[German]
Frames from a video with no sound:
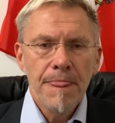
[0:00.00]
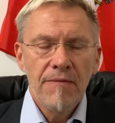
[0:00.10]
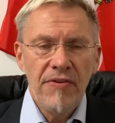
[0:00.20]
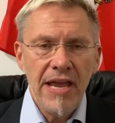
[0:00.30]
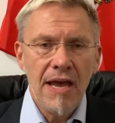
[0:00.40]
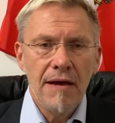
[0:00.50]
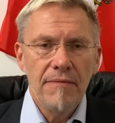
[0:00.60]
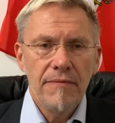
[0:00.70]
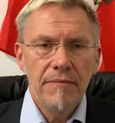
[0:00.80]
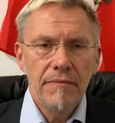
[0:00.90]

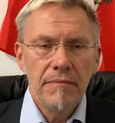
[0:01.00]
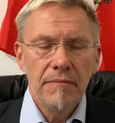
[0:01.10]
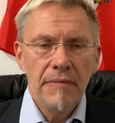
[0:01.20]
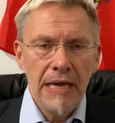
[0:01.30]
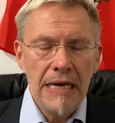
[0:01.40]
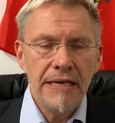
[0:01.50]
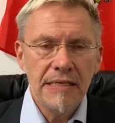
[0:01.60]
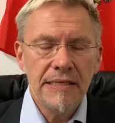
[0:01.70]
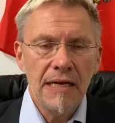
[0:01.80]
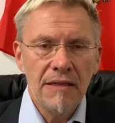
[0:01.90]
Wer, ehrlich
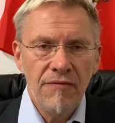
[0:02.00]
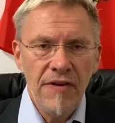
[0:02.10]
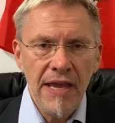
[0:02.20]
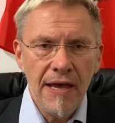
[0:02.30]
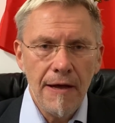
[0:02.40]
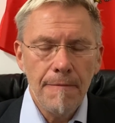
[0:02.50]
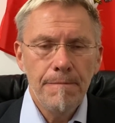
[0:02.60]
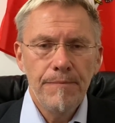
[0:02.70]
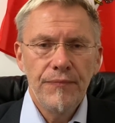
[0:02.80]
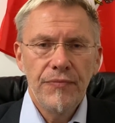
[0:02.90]
gesagt, wer
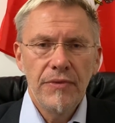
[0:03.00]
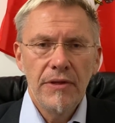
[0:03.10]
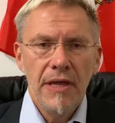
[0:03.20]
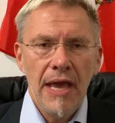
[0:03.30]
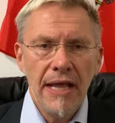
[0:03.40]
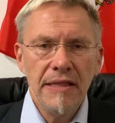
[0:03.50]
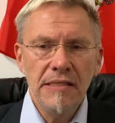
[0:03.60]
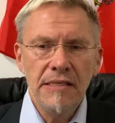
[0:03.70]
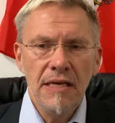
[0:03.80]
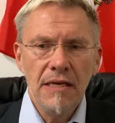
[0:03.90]
hätte
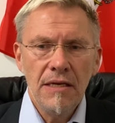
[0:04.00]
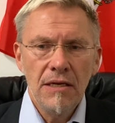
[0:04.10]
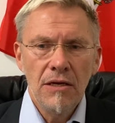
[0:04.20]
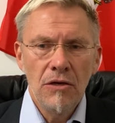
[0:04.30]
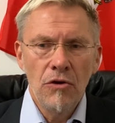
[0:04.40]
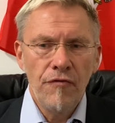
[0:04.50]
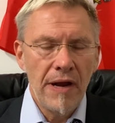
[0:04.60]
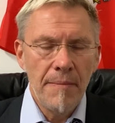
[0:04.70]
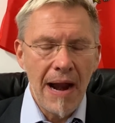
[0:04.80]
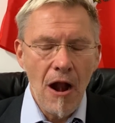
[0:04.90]
sich noch vor
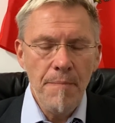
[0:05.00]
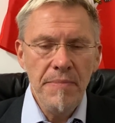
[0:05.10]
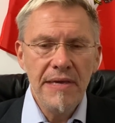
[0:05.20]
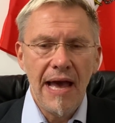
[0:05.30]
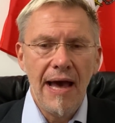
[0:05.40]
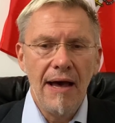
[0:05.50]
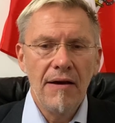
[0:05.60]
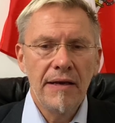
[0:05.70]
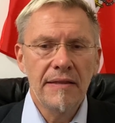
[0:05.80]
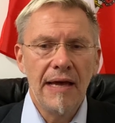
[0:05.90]
einem halben
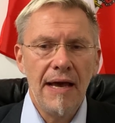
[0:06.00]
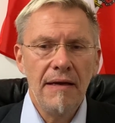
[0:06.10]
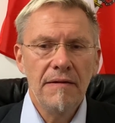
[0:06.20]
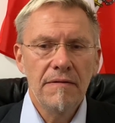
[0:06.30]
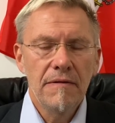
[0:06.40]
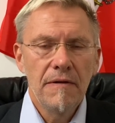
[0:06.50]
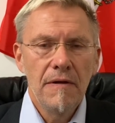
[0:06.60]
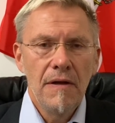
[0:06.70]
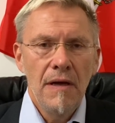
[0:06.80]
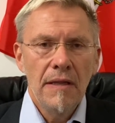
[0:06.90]
Jahr gedacht,
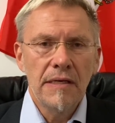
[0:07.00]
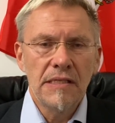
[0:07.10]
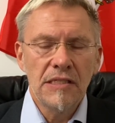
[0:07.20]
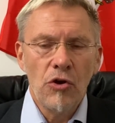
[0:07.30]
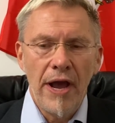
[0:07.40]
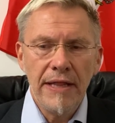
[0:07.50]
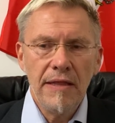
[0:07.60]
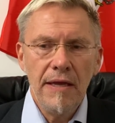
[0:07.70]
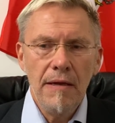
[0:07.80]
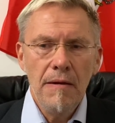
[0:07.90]
dass es
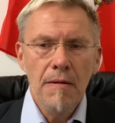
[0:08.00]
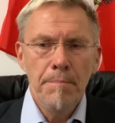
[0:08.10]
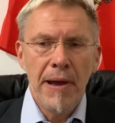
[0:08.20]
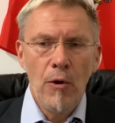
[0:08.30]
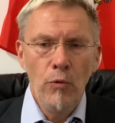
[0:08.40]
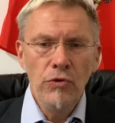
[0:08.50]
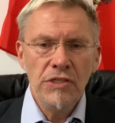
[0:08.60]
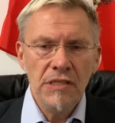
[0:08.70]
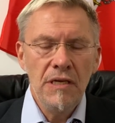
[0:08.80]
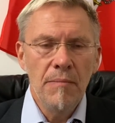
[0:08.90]
heute bei
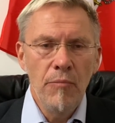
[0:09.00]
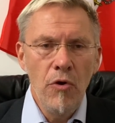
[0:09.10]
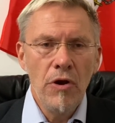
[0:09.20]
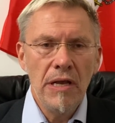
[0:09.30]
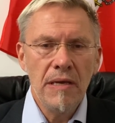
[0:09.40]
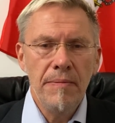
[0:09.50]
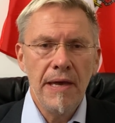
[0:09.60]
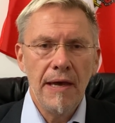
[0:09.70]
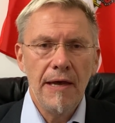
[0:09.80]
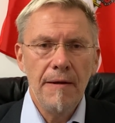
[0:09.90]
uns hier möglich
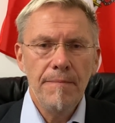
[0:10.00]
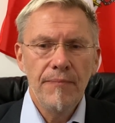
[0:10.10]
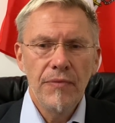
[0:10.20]
wäre,